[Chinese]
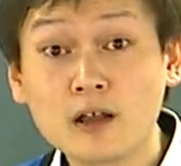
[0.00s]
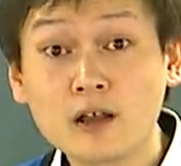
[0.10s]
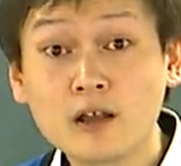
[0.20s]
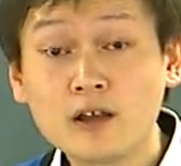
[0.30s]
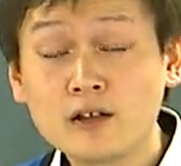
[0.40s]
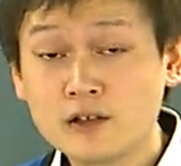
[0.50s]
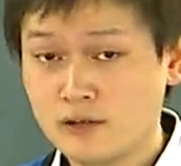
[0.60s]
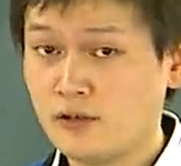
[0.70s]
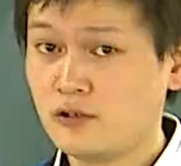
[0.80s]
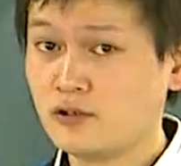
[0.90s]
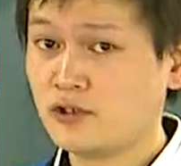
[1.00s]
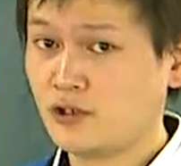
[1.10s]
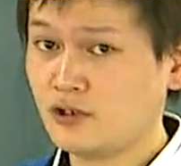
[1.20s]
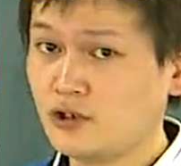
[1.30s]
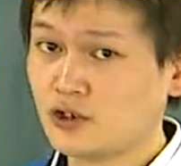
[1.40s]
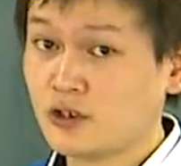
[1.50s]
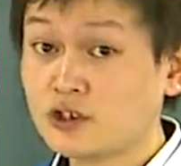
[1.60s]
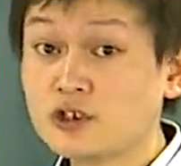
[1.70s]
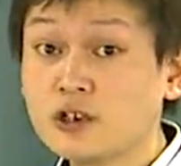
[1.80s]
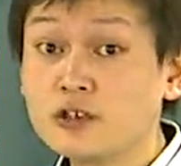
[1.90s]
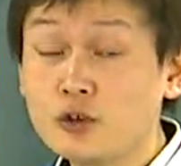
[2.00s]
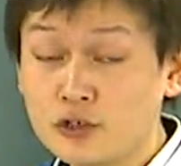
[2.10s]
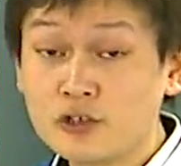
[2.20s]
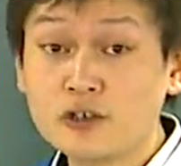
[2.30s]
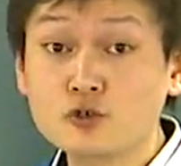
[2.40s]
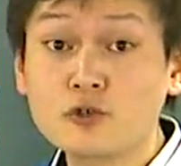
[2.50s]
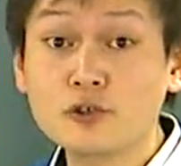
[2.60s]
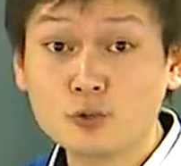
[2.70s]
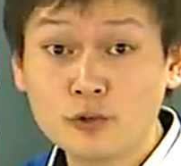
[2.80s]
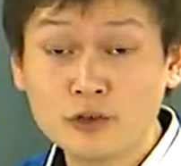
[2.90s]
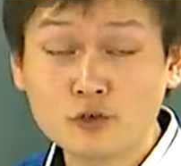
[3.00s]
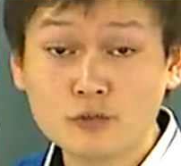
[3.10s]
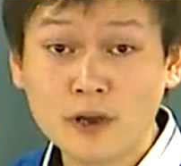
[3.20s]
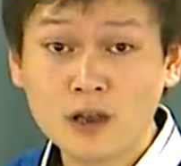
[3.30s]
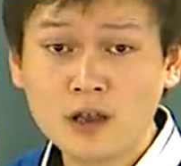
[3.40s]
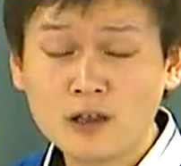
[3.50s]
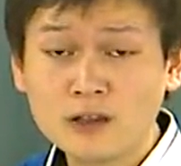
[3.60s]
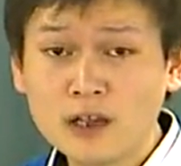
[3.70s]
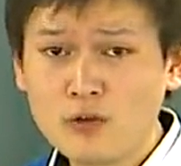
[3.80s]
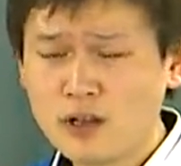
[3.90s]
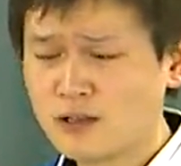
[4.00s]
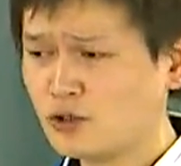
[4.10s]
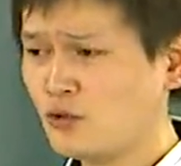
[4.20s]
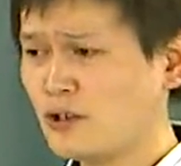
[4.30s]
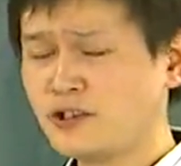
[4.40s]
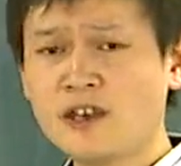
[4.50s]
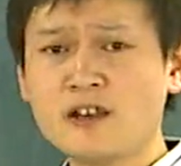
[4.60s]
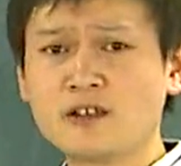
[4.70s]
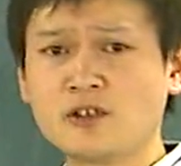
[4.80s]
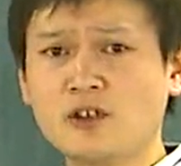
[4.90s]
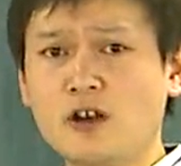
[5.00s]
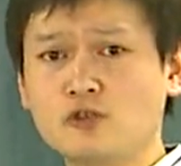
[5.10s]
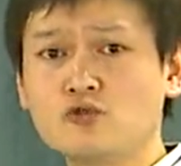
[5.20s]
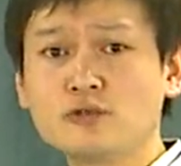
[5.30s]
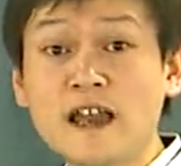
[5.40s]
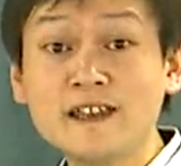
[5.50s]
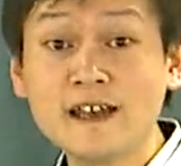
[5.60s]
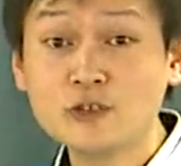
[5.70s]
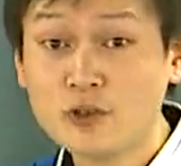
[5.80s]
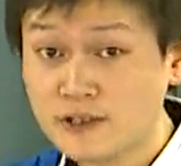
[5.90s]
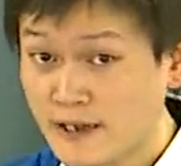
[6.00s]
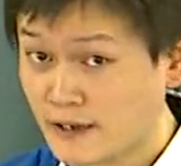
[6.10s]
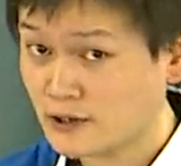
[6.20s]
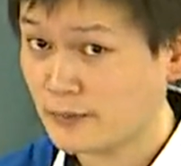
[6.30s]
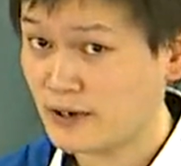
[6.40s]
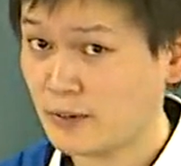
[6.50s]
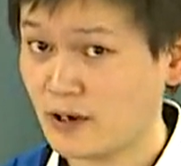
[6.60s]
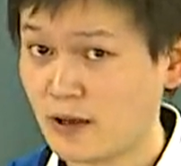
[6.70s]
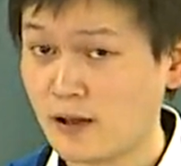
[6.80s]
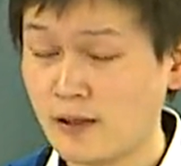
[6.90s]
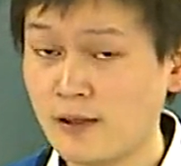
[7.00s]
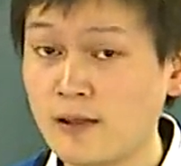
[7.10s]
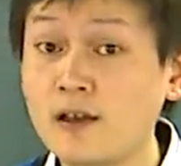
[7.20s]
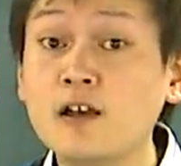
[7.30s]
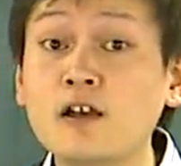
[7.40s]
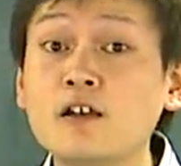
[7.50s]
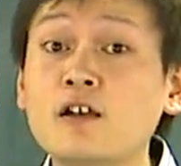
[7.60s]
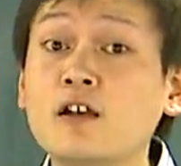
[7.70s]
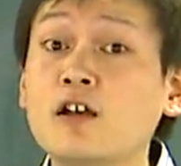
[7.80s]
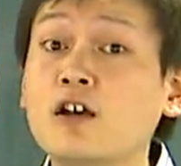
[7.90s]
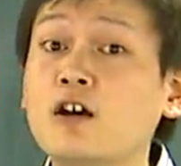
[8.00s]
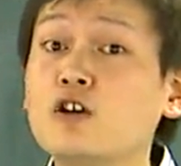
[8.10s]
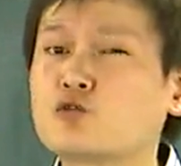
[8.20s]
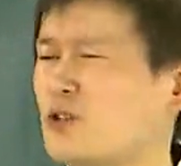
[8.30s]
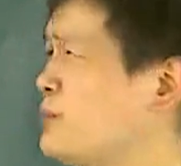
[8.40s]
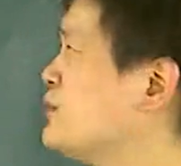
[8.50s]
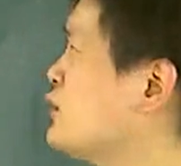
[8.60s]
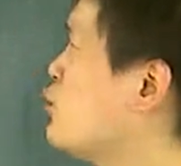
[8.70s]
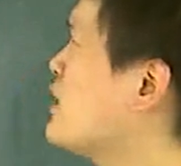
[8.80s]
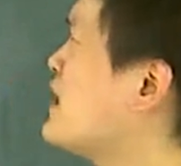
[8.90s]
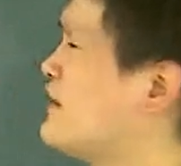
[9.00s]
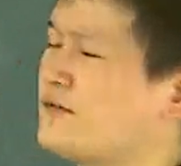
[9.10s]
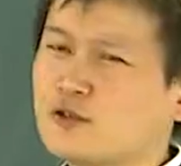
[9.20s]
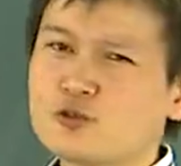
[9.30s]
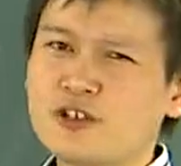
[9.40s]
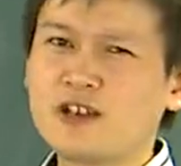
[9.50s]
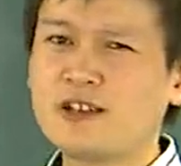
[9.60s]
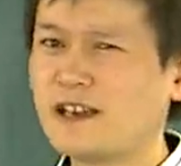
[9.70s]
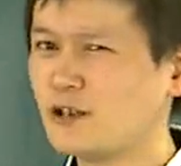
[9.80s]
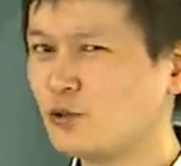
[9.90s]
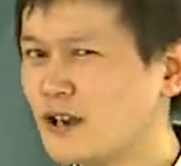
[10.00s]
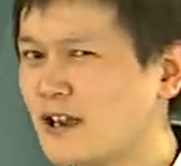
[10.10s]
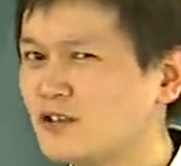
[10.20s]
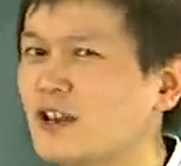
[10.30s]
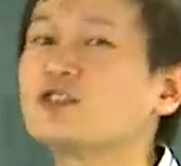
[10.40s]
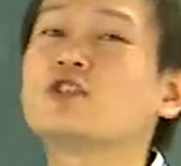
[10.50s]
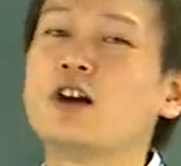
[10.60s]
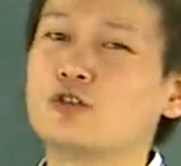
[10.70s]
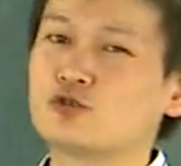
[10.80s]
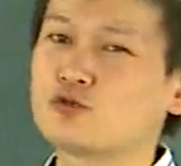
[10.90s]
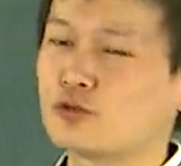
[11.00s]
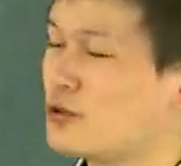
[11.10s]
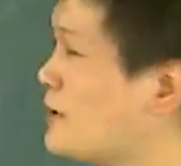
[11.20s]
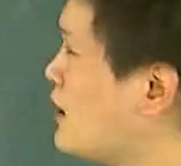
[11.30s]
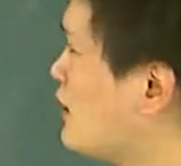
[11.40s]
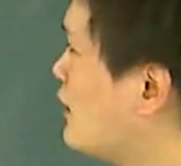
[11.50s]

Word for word: 对，哦，其实指的是有限小数和循环小数吧？嗯，那我刚才说了这样的小数，它应该算在什么里边呢？嗯，分数里面。哦，所以你不能光看分数线，你还得去看一下小数，对吧？